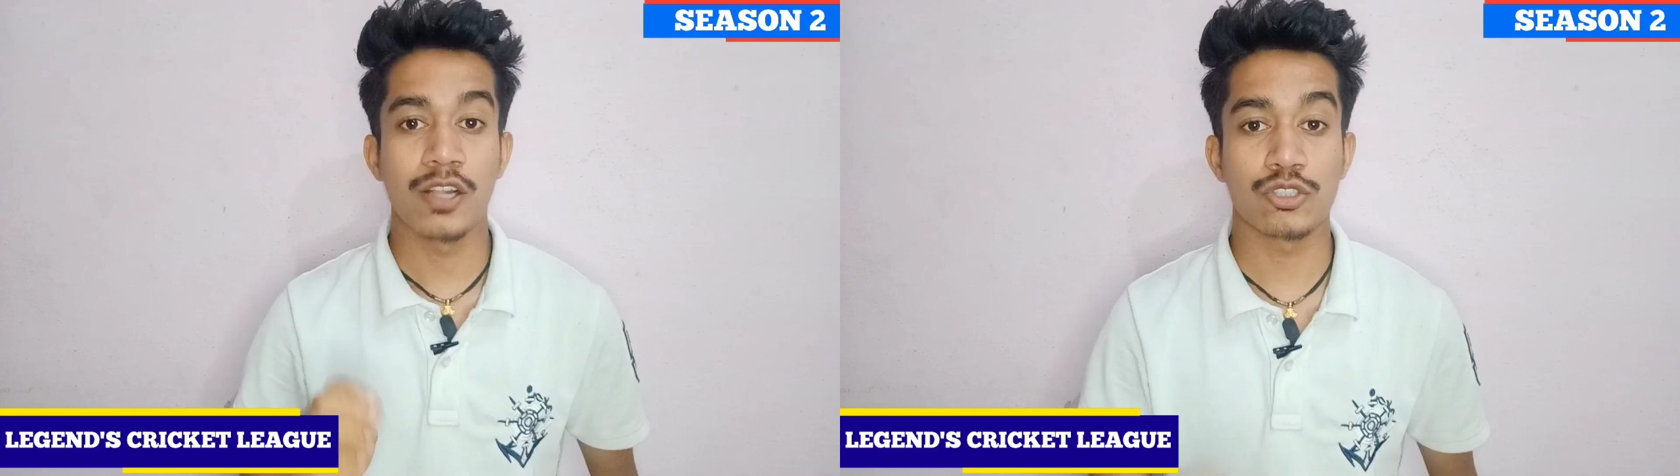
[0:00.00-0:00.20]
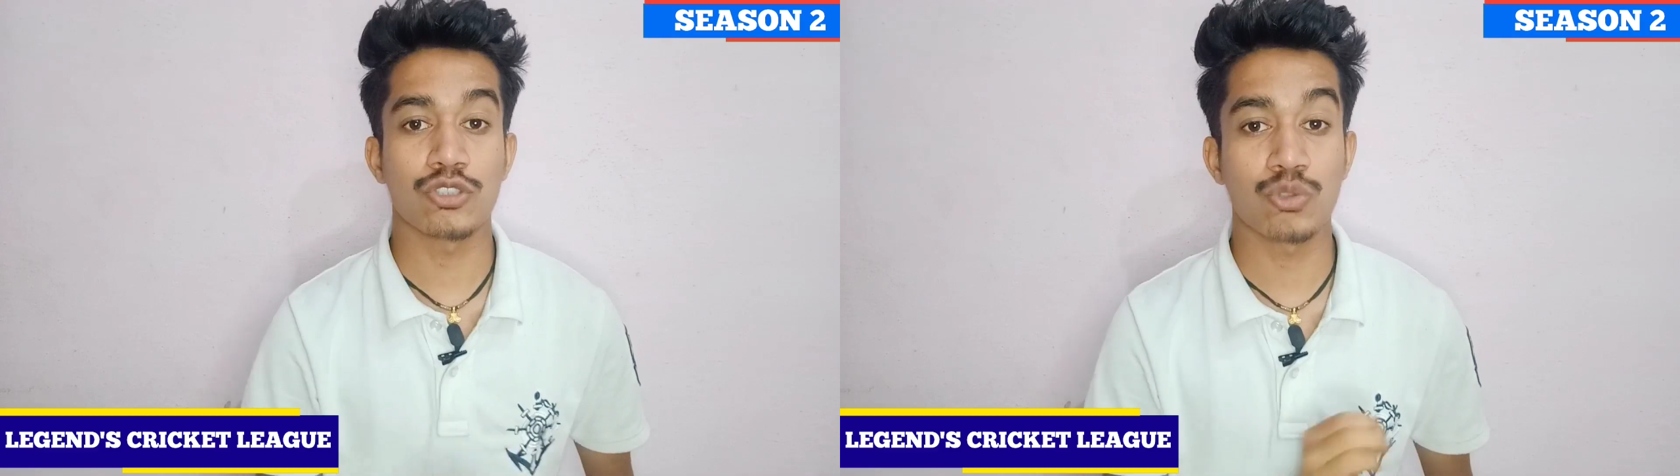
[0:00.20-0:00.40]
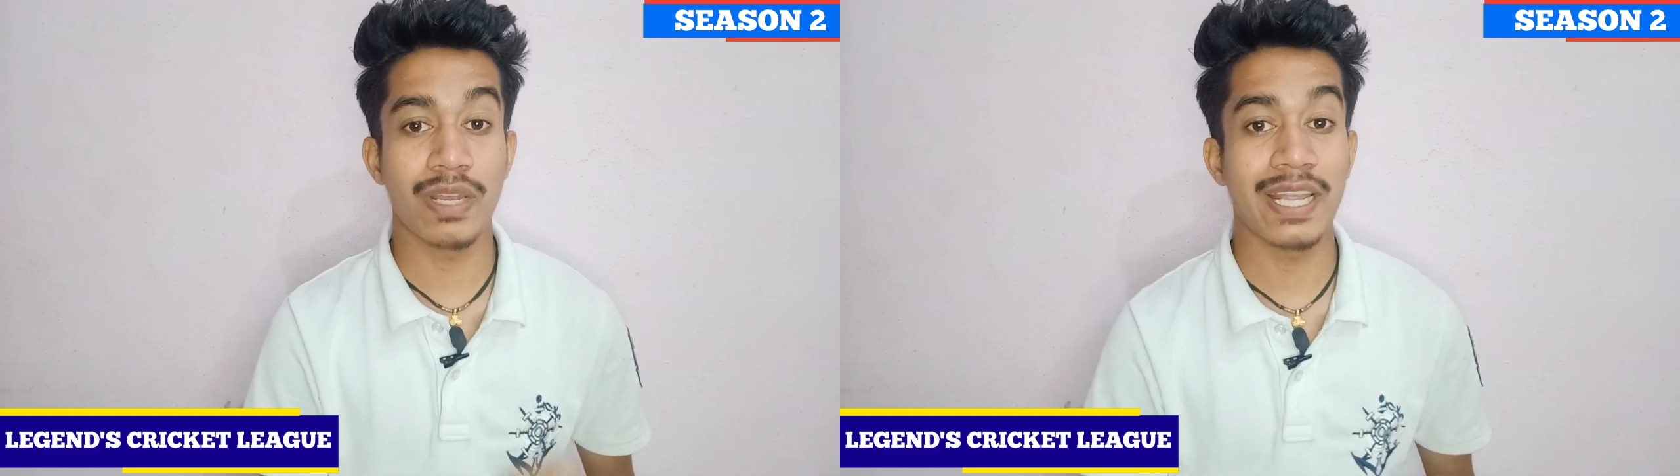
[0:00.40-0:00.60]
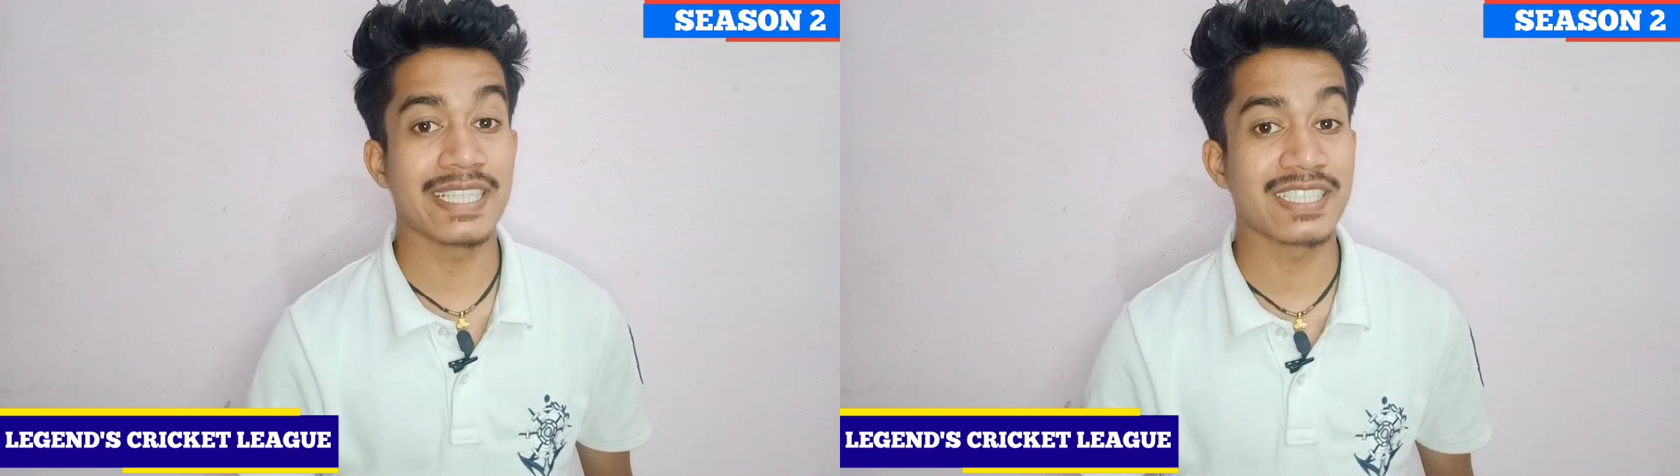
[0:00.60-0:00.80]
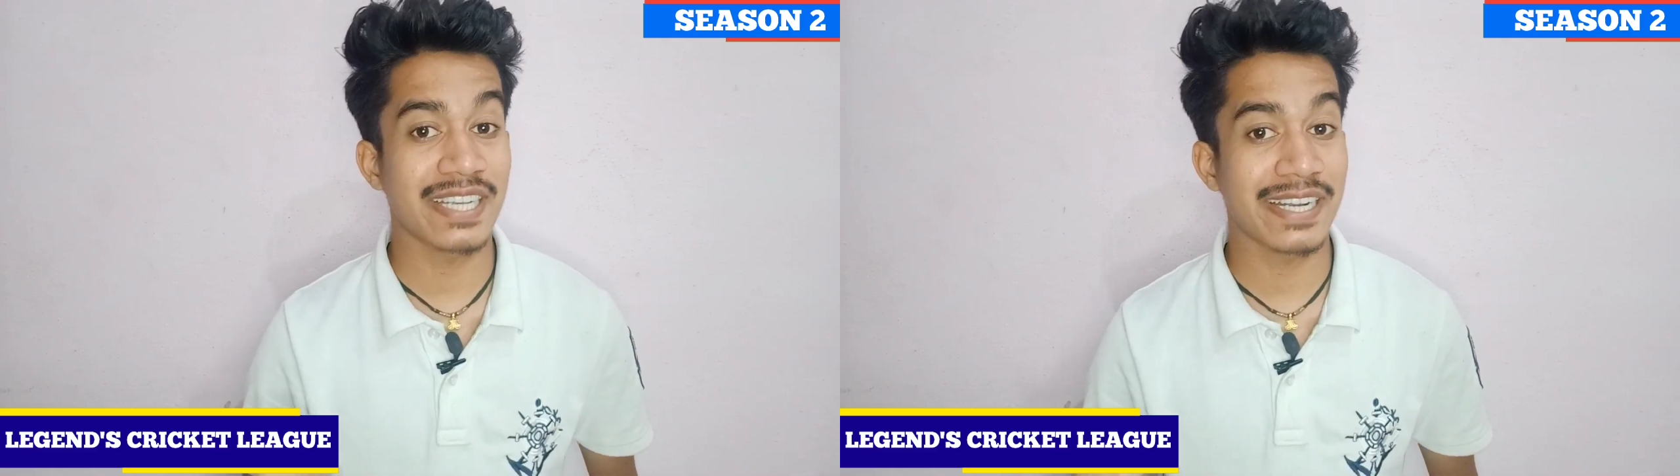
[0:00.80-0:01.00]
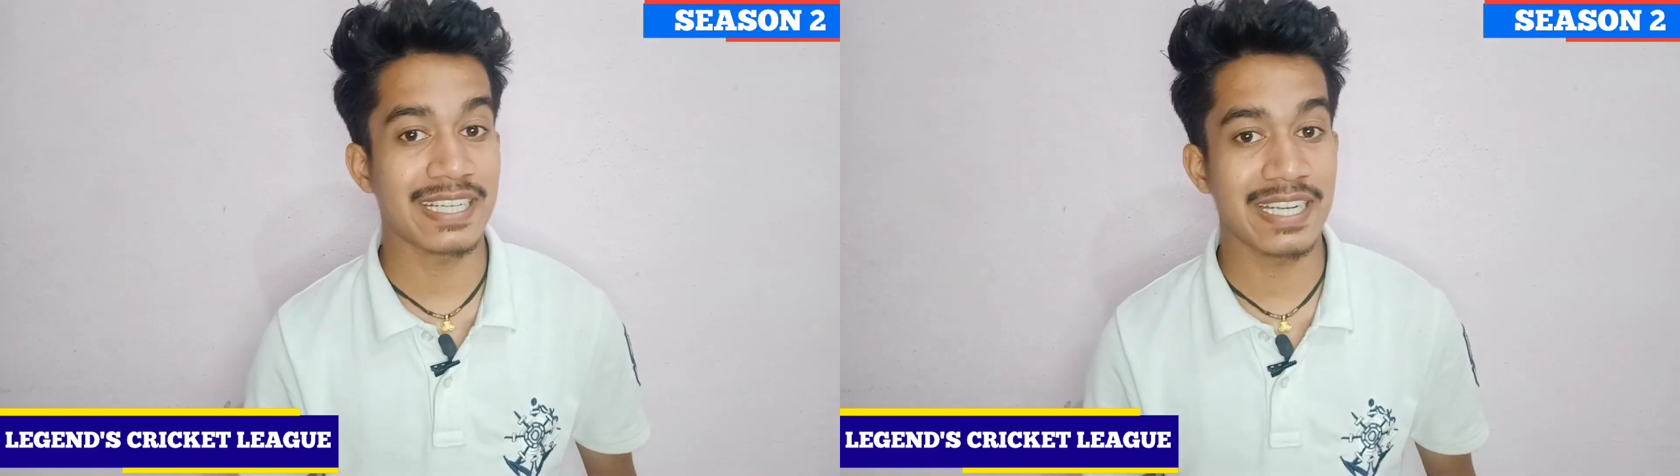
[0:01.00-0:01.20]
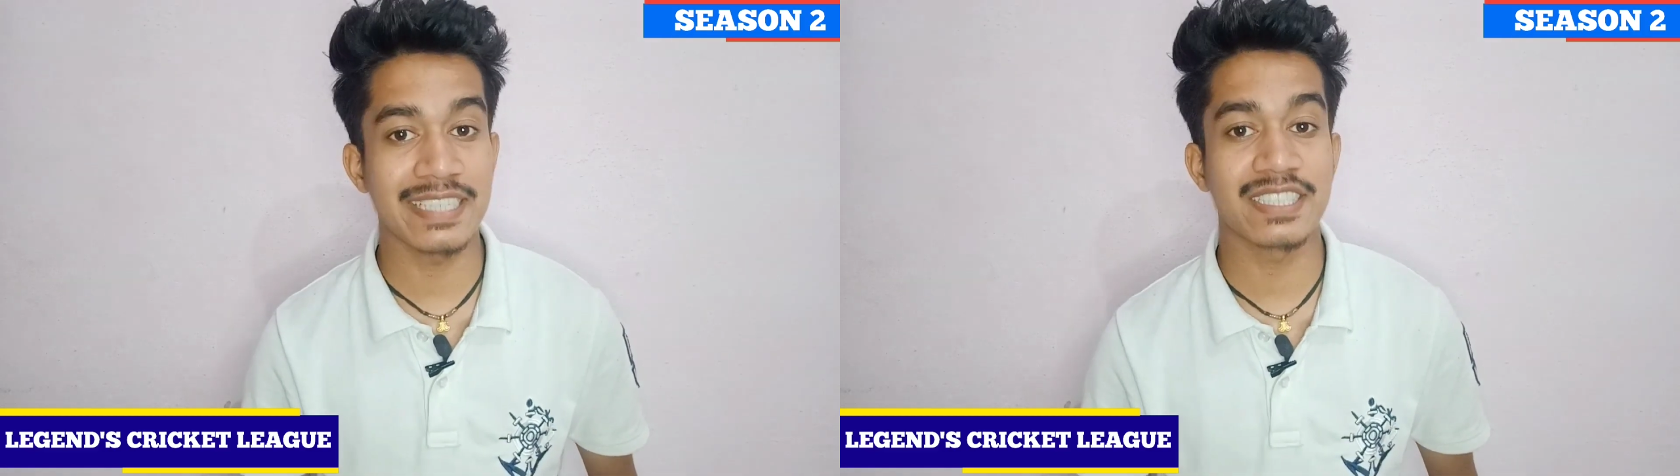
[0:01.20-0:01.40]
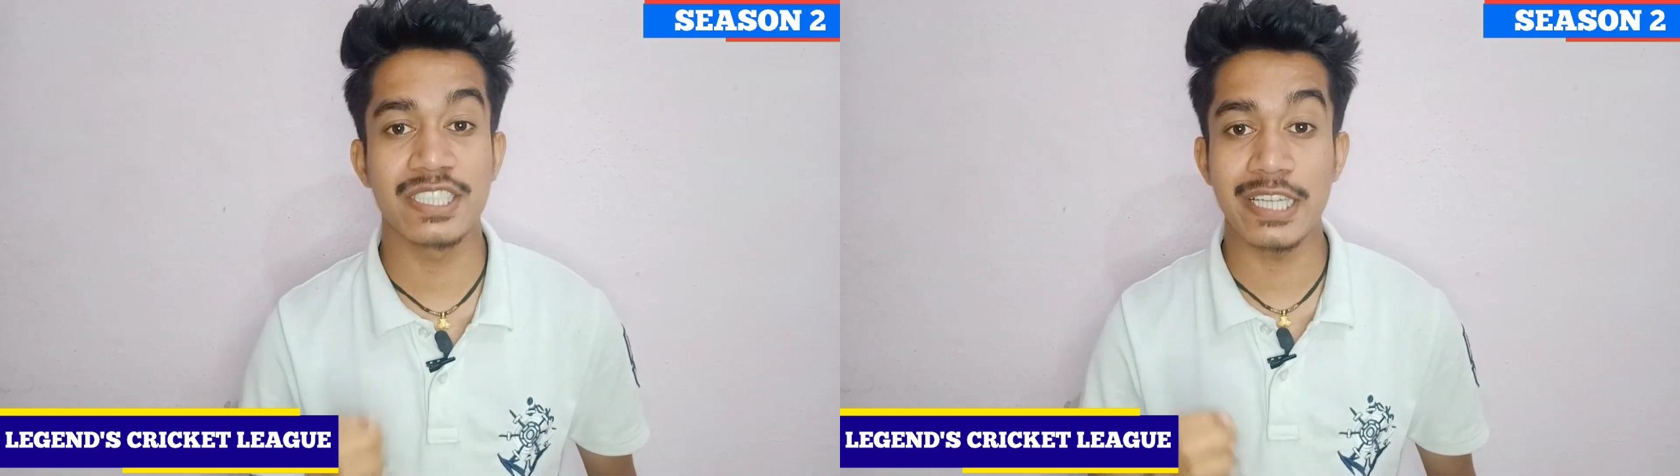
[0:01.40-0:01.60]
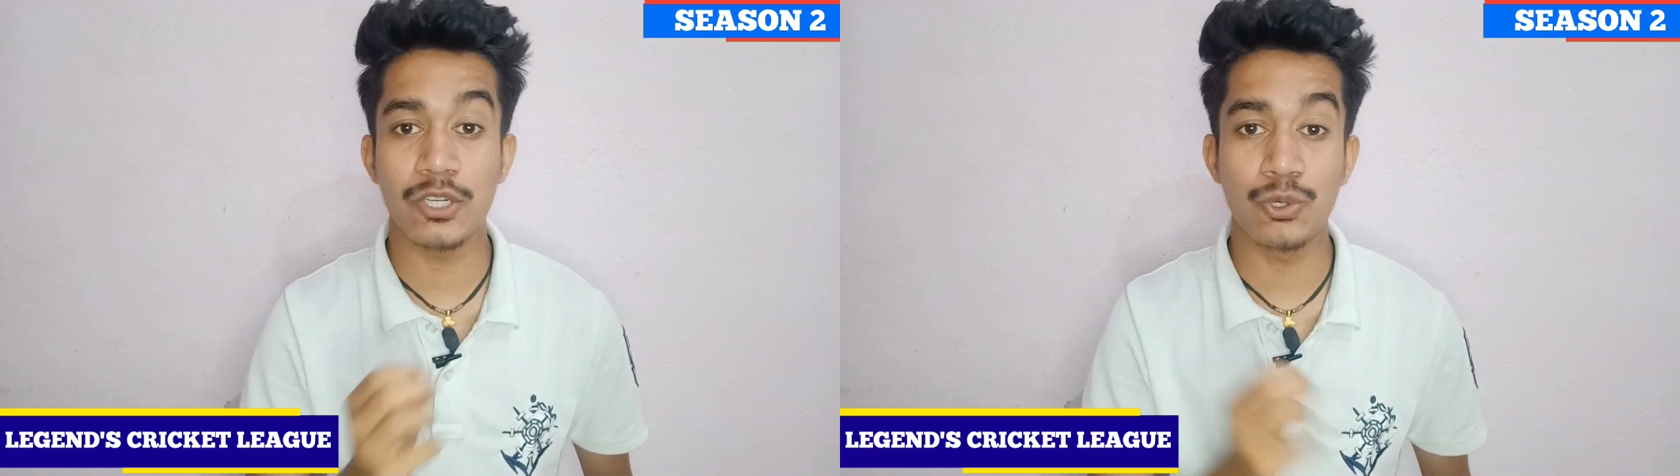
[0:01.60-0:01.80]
तो दोस्तों लेजेंड्स क्रिकेट लीग सीजन